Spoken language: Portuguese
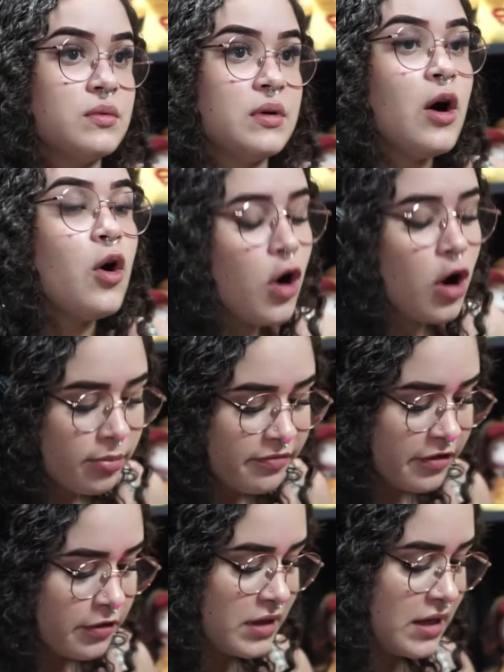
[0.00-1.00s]

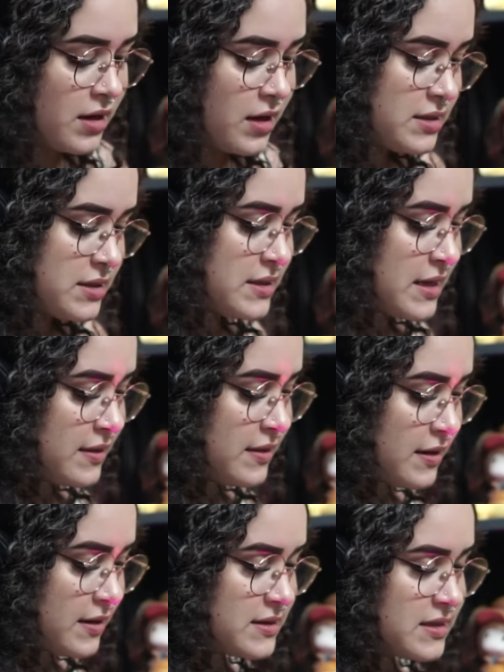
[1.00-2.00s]
Óbvio que antes da
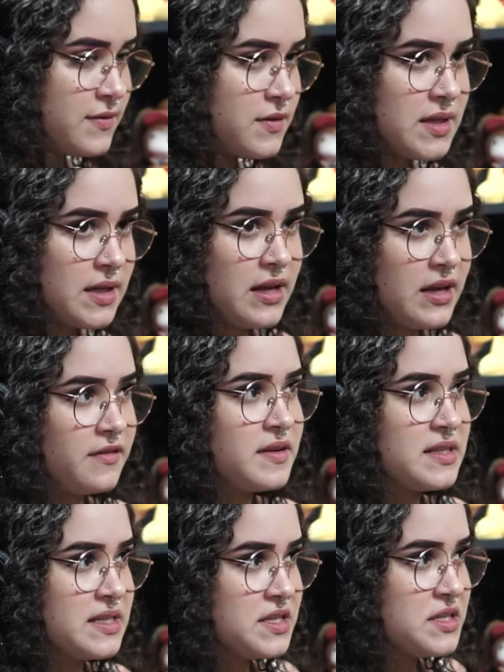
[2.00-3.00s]
transa você tem que
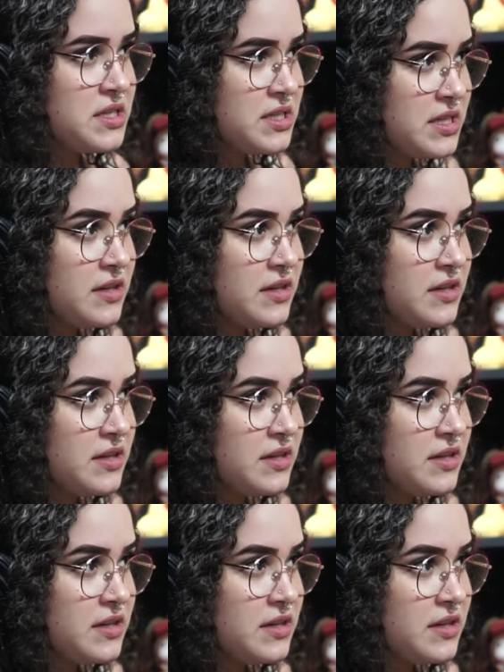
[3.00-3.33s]
fazer xixi,